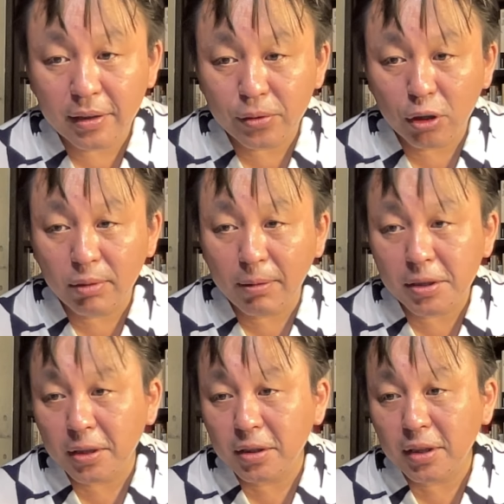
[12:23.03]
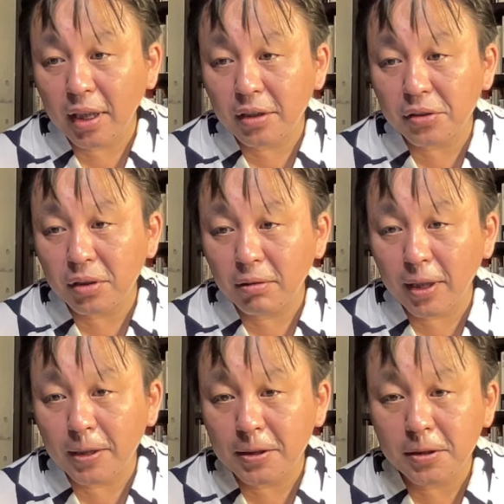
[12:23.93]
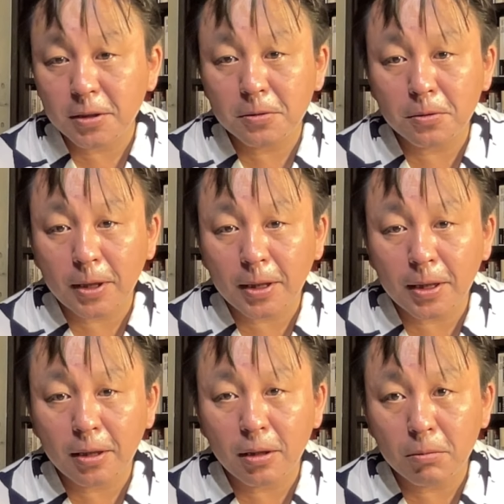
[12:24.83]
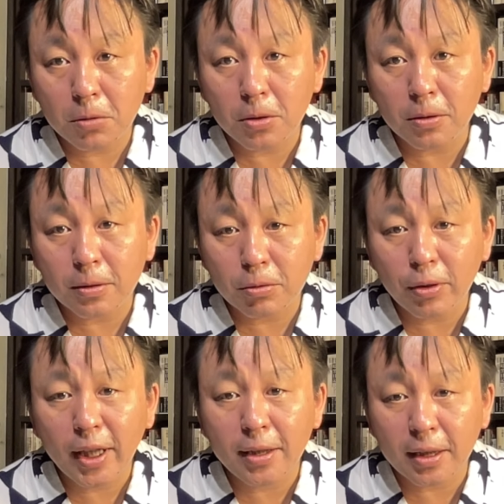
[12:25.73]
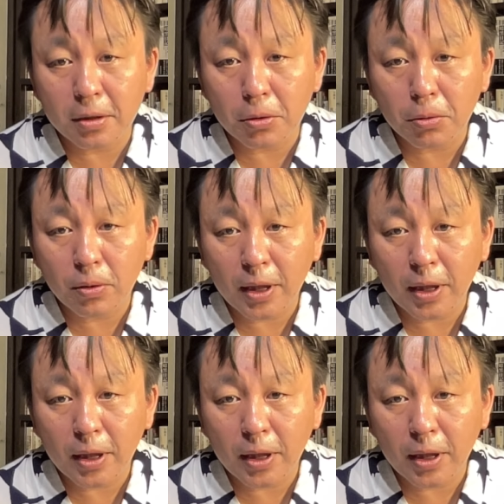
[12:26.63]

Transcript: えー、その馬場ちゃんに対しては維新の中からも「どやねん」という声